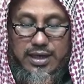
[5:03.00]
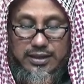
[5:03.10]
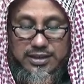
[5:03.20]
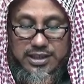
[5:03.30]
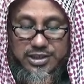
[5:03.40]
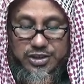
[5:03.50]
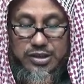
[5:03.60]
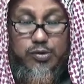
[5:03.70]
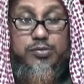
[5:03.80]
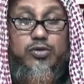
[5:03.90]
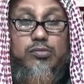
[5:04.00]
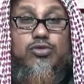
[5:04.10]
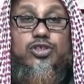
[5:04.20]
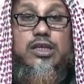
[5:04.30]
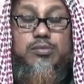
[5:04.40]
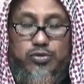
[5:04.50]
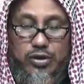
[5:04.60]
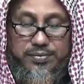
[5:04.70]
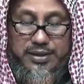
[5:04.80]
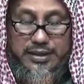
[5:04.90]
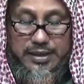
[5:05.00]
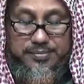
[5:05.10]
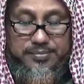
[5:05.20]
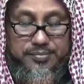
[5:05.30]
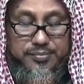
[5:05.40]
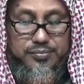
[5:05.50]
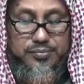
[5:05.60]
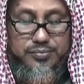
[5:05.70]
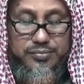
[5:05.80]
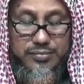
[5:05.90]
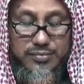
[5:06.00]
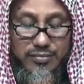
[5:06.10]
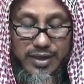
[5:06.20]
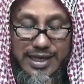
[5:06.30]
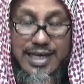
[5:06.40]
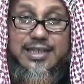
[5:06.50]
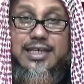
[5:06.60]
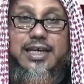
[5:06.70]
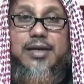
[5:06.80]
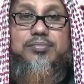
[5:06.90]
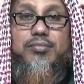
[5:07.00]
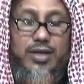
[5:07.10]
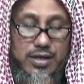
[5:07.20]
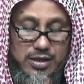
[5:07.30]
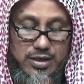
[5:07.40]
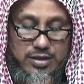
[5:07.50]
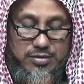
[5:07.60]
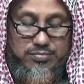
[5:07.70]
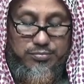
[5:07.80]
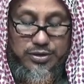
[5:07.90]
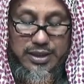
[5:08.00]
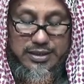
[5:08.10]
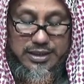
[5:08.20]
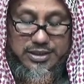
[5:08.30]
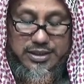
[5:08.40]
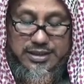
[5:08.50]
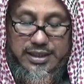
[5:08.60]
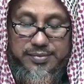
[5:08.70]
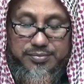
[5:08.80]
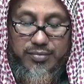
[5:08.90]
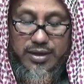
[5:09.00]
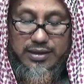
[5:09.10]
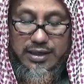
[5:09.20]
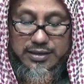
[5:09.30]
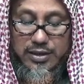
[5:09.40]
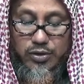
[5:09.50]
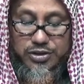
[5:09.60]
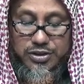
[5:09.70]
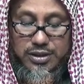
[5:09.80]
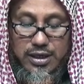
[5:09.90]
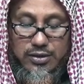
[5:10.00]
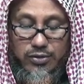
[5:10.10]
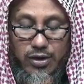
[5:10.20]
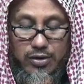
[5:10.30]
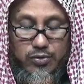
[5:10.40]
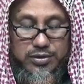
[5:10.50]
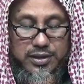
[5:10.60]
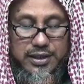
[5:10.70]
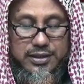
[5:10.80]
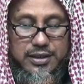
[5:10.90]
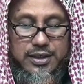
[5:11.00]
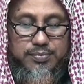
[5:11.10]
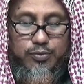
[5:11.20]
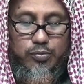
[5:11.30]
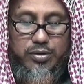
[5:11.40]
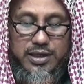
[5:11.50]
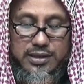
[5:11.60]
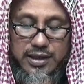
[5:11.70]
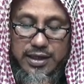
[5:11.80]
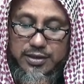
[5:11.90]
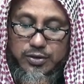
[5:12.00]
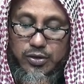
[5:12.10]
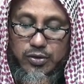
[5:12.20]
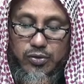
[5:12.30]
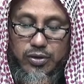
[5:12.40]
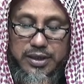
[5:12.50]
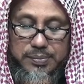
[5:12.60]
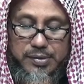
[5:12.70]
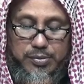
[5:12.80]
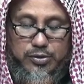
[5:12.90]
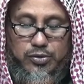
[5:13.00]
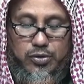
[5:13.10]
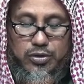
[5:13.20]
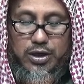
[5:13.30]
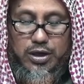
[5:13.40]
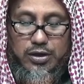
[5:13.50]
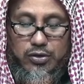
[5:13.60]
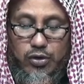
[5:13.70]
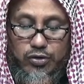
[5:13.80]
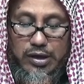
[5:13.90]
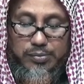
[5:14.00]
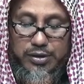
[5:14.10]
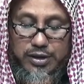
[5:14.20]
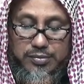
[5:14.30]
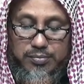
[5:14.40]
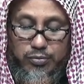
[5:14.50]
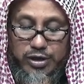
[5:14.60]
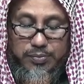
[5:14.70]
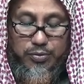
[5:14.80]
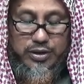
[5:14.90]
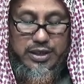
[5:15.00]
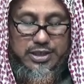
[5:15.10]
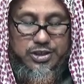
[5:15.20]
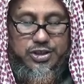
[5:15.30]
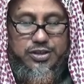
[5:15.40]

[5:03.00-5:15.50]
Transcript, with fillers: হাদিস চেষ্টে পবিত্র মুসলিম শরীফ থেকে এ থেকে বোঝা যাচ্ছে যে তাকদির হচ্ছে আল্লাহ কর্তৃক পূর্ব নির্ধারিত ও লিপিবদ্ধ ঘটনাবলীর বহিঃপ্রকাশ